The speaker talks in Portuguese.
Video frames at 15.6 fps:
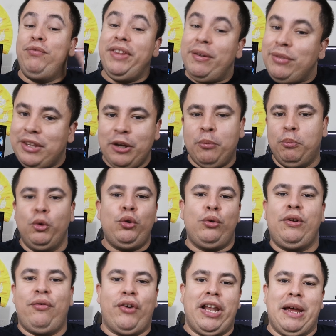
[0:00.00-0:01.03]
não tenho
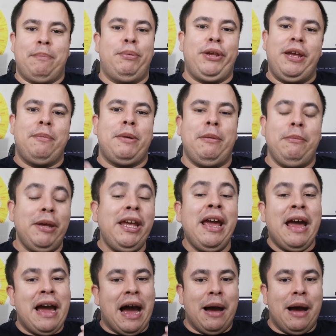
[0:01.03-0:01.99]
muito o que falar, porque para mim